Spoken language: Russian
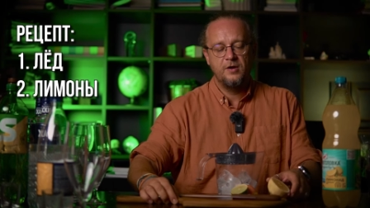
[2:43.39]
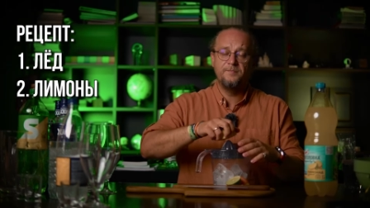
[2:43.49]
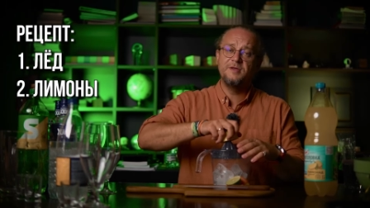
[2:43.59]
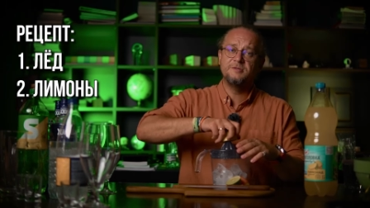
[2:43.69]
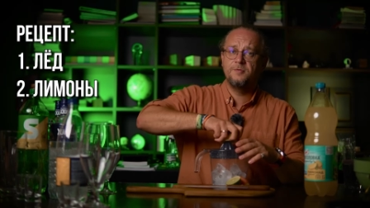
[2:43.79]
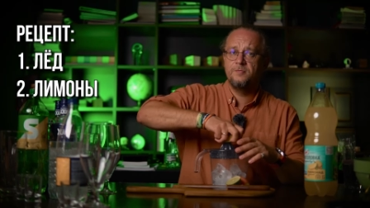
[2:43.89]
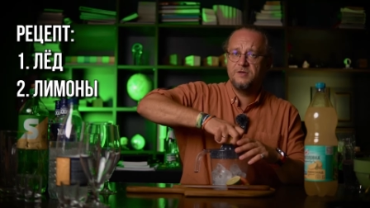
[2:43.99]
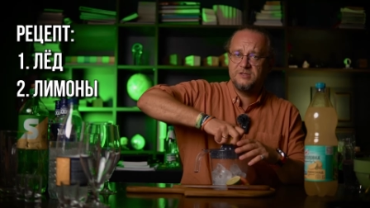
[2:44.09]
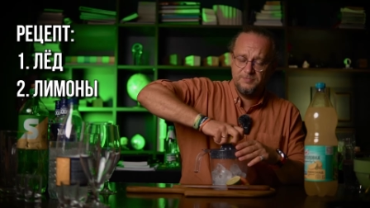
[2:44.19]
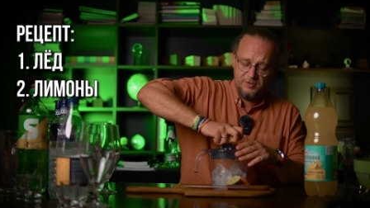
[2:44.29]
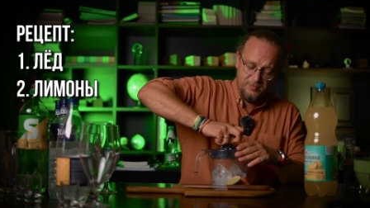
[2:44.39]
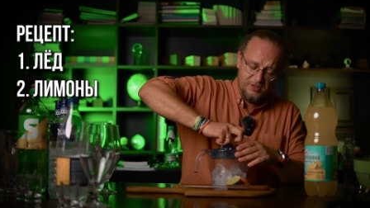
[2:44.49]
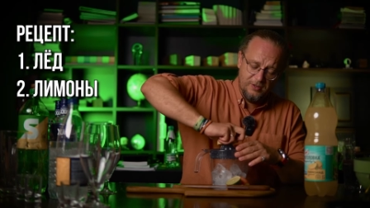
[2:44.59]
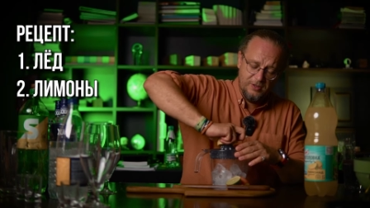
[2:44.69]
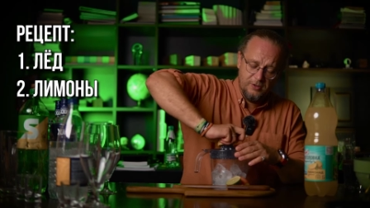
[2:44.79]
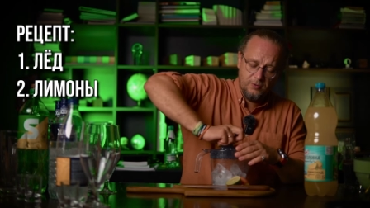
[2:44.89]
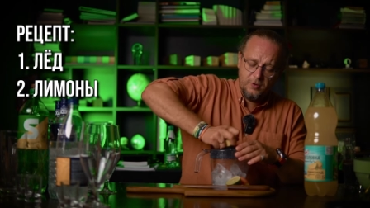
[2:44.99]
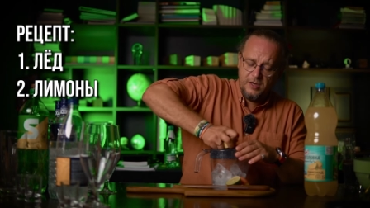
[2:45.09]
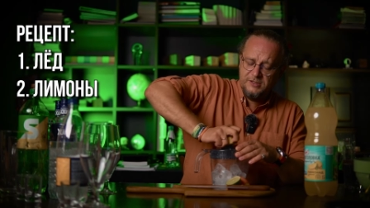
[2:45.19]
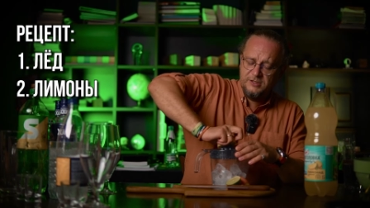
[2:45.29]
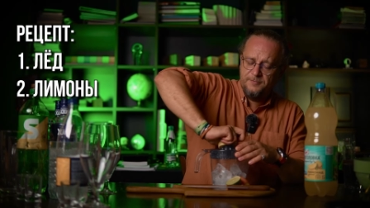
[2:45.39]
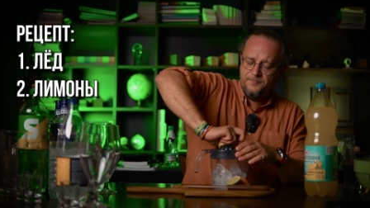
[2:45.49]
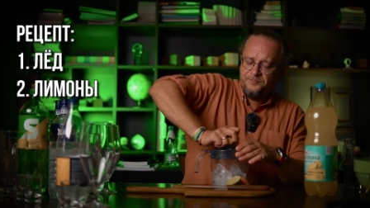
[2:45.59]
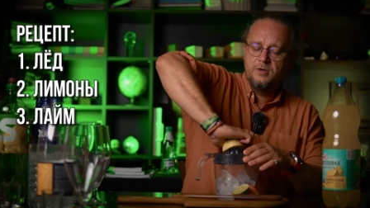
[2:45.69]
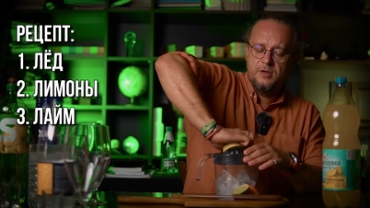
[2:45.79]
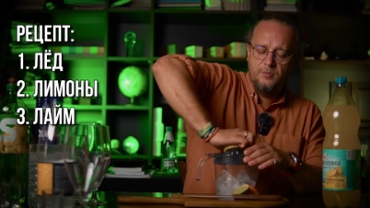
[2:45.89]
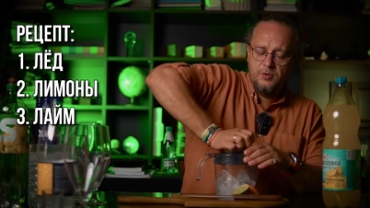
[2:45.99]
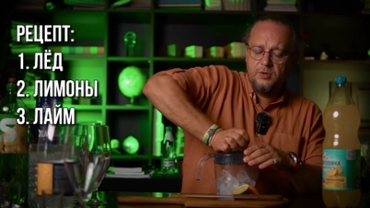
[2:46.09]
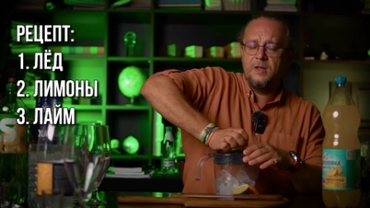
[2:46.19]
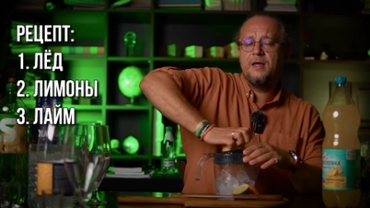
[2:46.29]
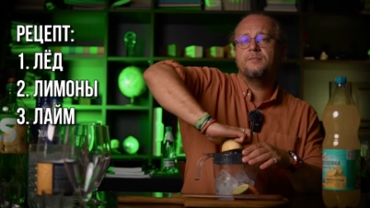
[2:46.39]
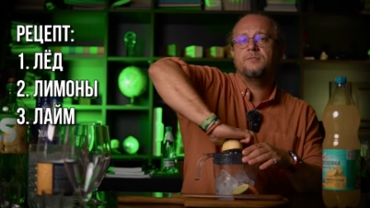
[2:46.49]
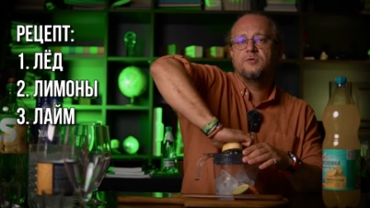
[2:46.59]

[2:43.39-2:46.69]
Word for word: В принципе, в рецепте мы делали только один лимон и лайм,